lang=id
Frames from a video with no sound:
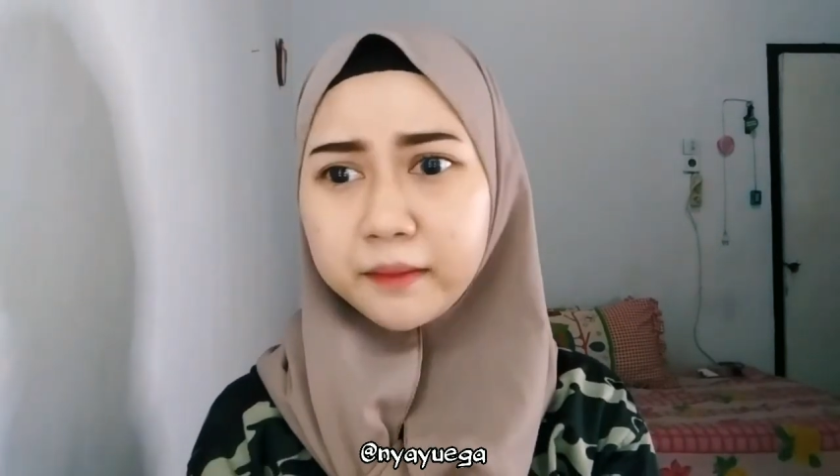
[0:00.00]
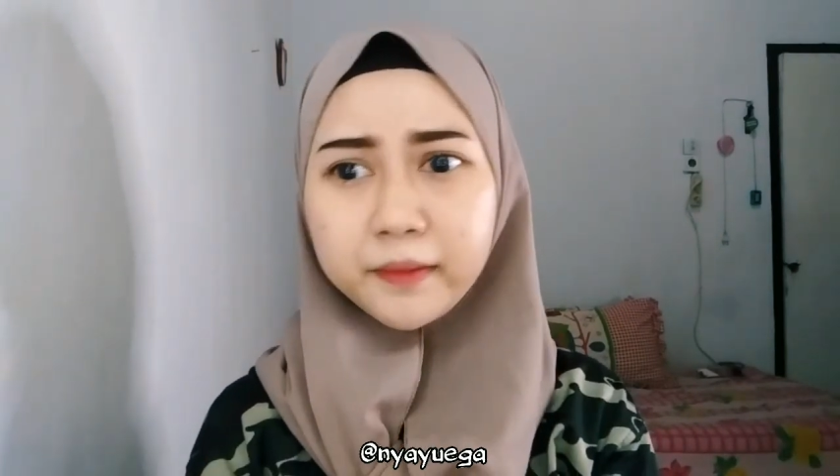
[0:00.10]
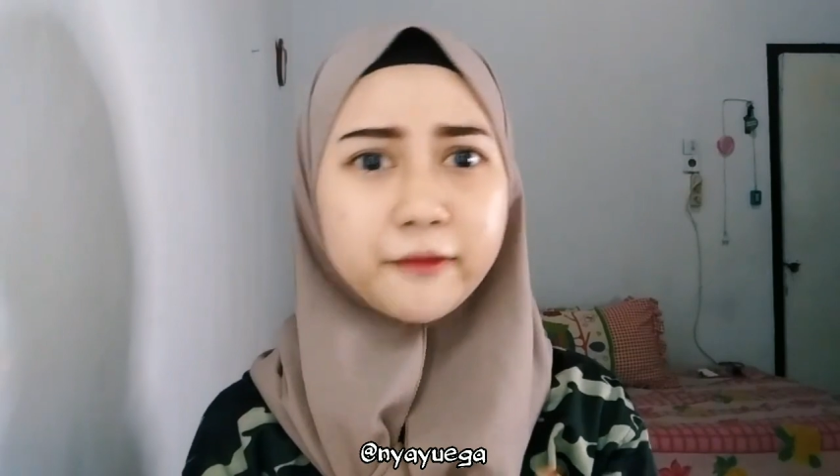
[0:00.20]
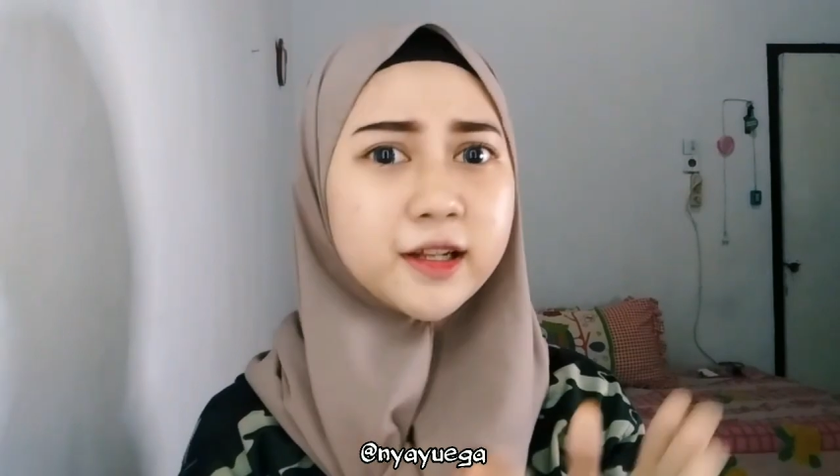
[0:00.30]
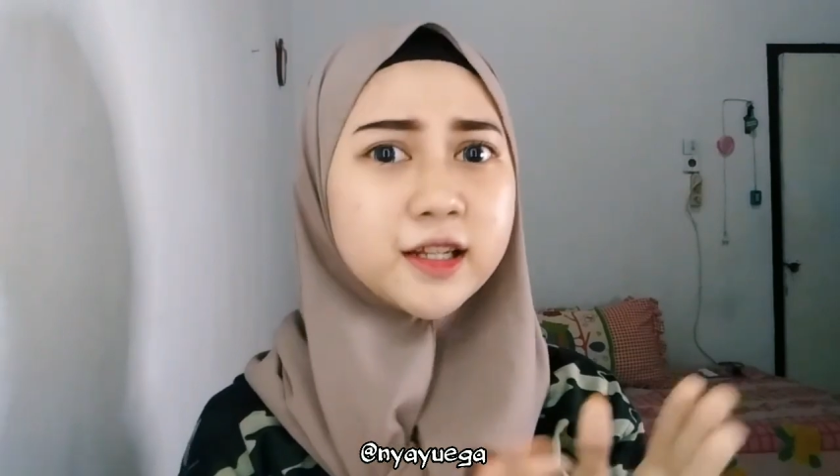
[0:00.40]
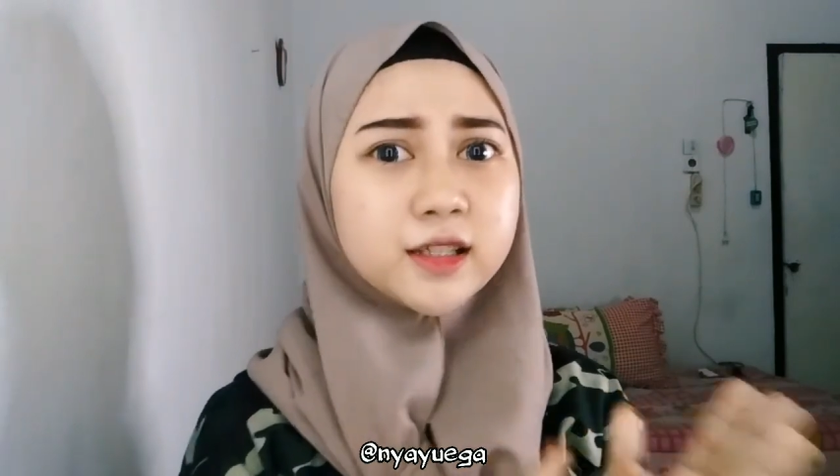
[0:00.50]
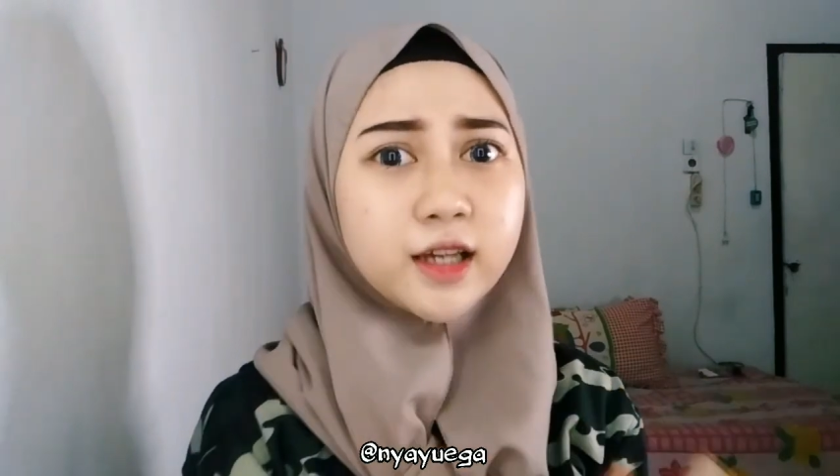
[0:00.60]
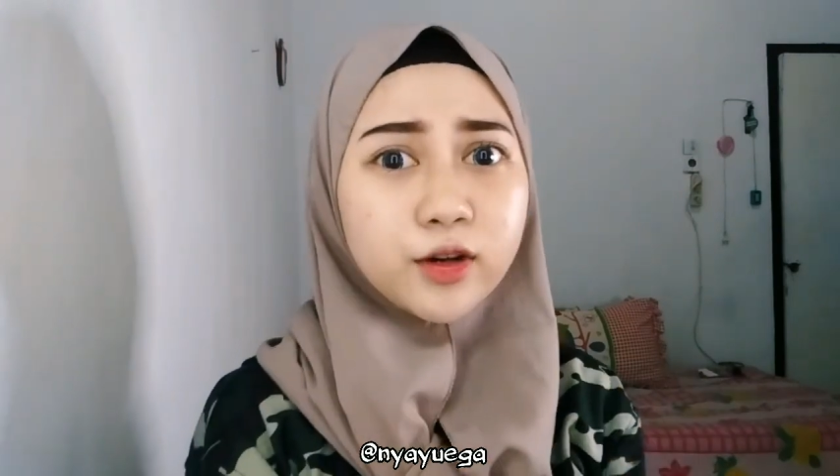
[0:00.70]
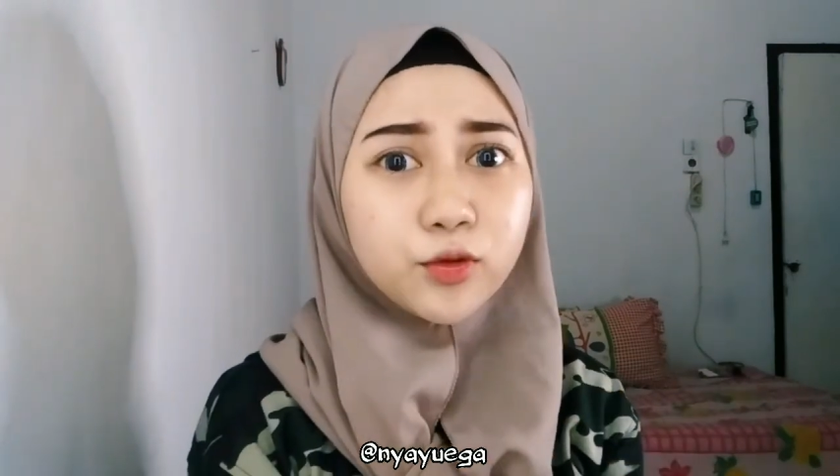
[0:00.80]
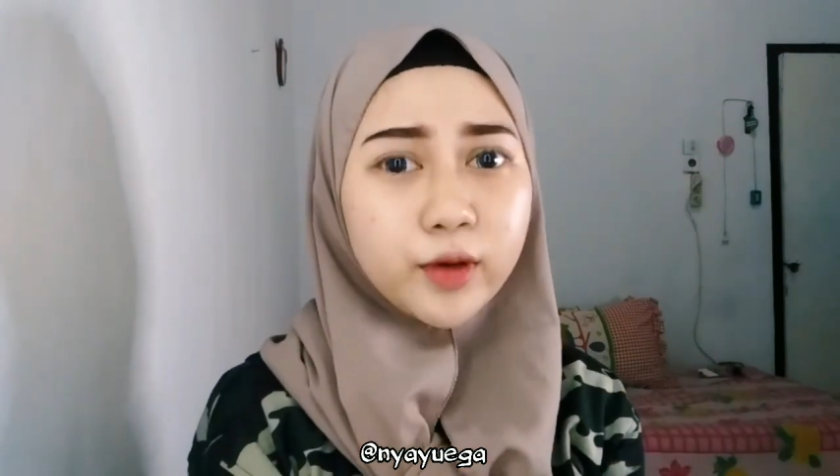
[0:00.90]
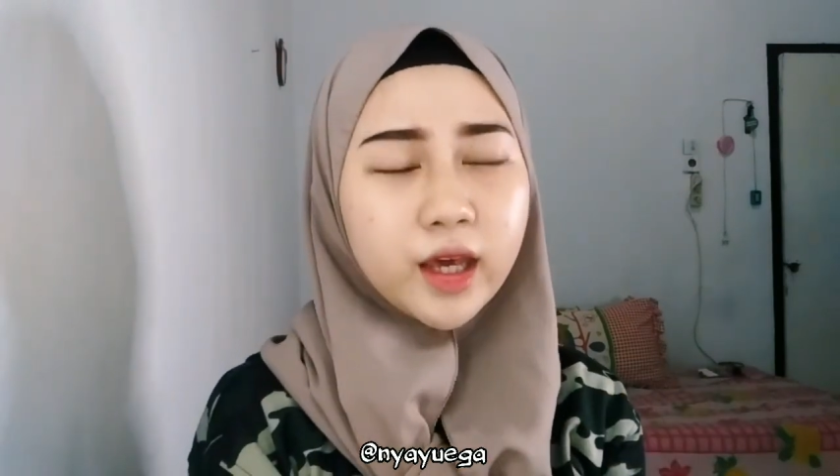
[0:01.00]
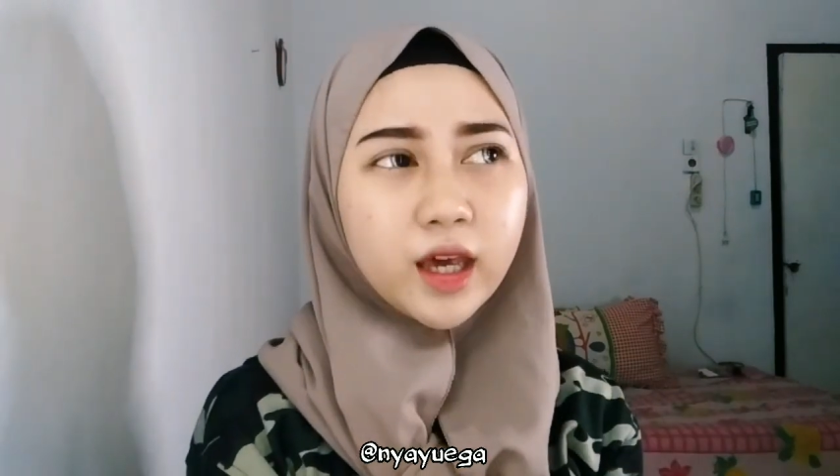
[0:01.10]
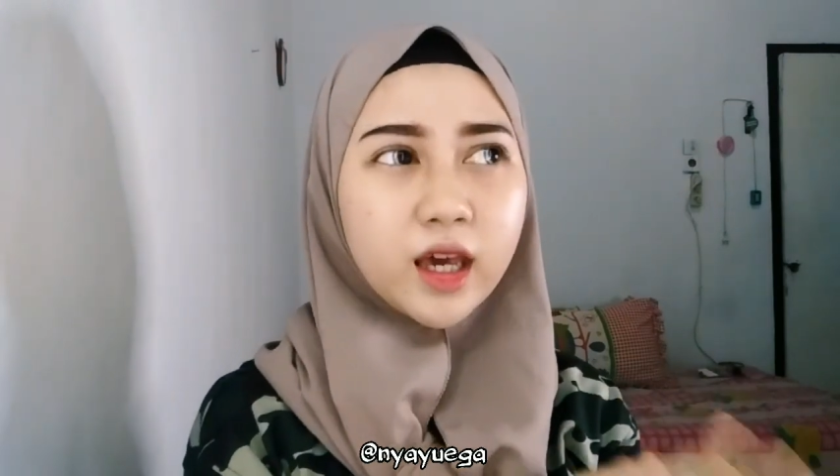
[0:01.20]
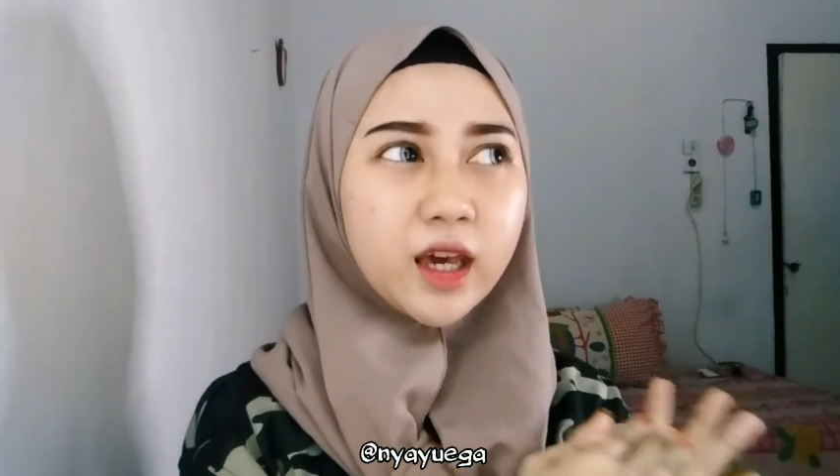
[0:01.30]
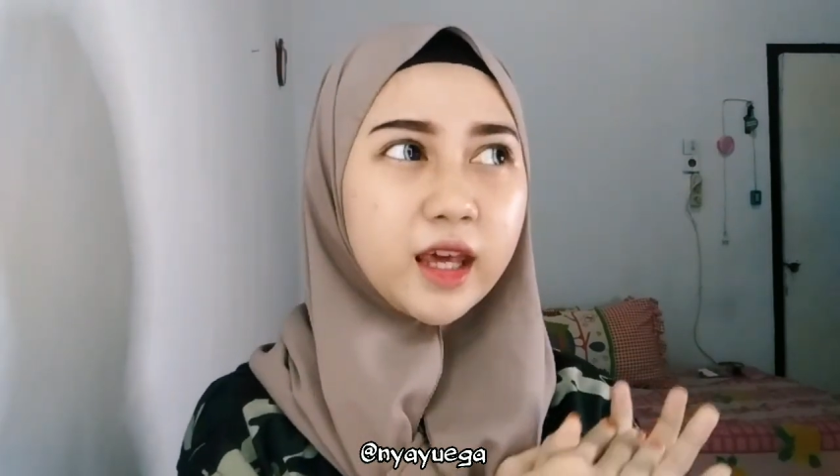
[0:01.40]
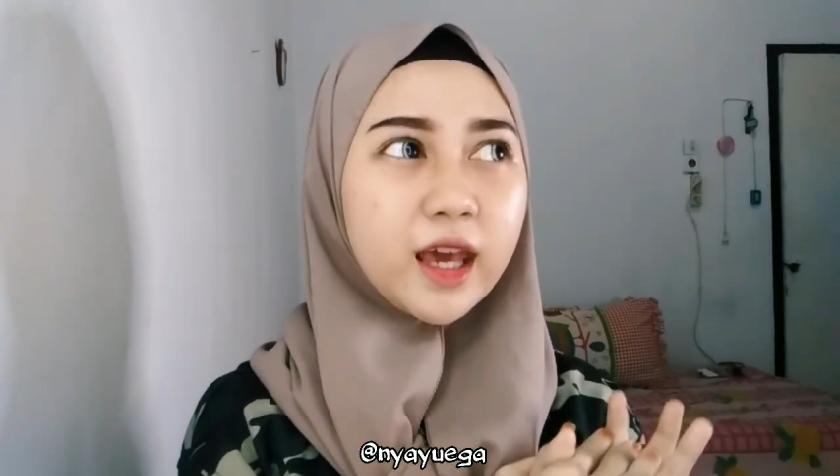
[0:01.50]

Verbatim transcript: matte tapi finishnya dewy,